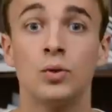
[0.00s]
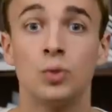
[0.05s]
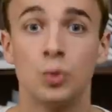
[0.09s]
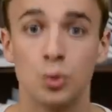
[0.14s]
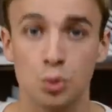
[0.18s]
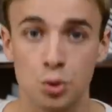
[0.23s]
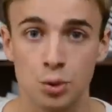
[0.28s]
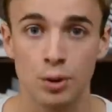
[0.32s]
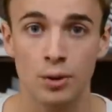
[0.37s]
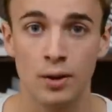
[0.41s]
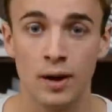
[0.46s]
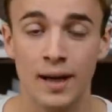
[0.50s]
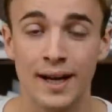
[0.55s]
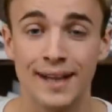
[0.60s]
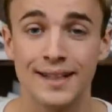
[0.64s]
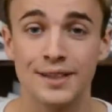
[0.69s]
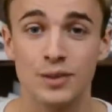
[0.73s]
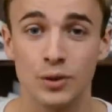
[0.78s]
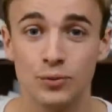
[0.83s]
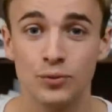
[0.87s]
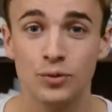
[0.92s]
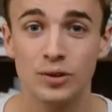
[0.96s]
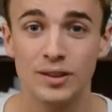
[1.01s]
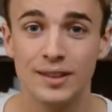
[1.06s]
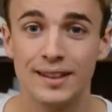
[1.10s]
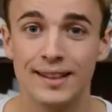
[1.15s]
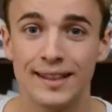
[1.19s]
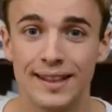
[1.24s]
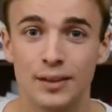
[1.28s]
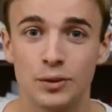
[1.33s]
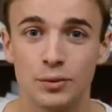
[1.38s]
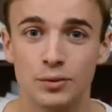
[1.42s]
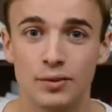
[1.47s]
Don Juan, il s'en fout
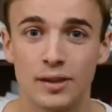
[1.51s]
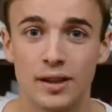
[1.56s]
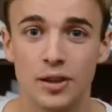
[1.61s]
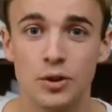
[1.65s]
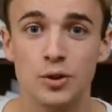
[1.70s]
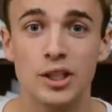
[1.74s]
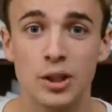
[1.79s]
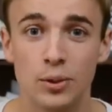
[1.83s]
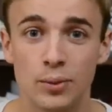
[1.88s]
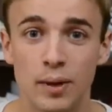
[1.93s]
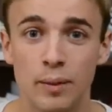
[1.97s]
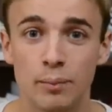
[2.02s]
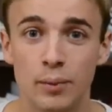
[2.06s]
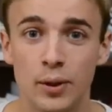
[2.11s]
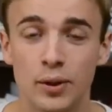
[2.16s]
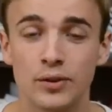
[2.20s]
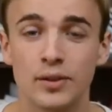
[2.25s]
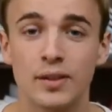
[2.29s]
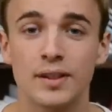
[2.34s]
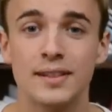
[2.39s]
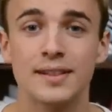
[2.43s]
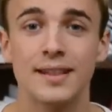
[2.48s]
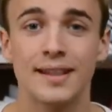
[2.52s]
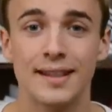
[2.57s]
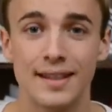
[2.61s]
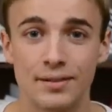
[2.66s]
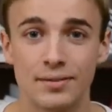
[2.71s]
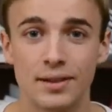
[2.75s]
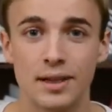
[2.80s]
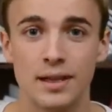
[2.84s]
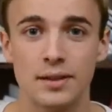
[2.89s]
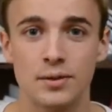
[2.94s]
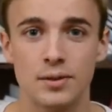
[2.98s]
de va. lui ce qui lui importe, c'est de
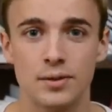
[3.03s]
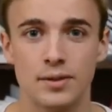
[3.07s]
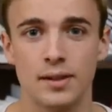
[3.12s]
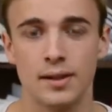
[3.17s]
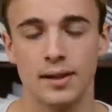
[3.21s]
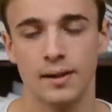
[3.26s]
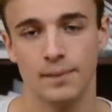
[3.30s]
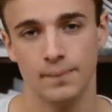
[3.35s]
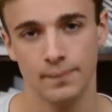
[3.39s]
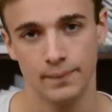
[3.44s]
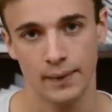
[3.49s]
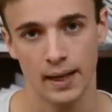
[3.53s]
défier la société.